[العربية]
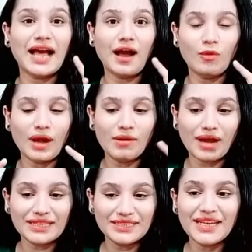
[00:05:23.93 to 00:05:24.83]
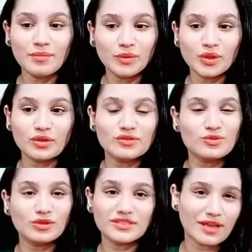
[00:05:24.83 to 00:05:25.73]
او او عندنا برج
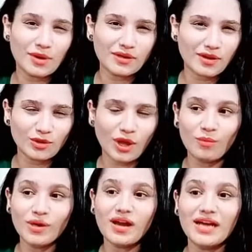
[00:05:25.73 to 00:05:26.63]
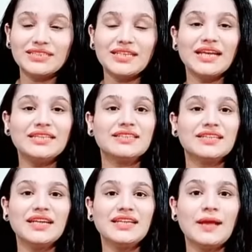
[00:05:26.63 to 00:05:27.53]
السورس سواء رجل او مراه عندنا حته
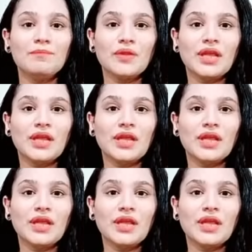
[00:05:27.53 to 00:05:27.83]
ان احنا